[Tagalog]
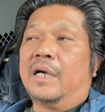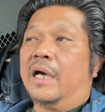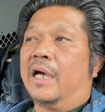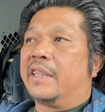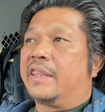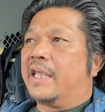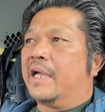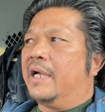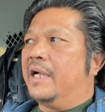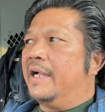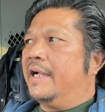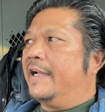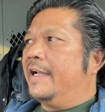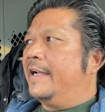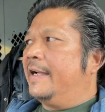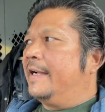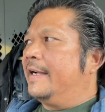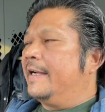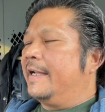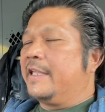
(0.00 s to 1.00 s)
At
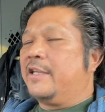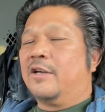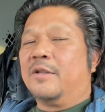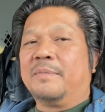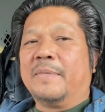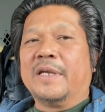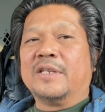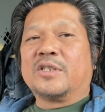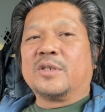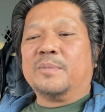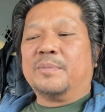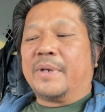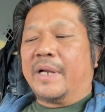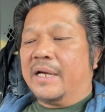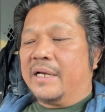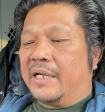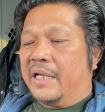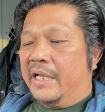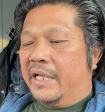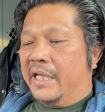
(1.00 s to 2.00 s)
uh, yun, may
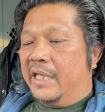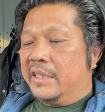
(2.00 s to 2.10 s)
sobrang uh,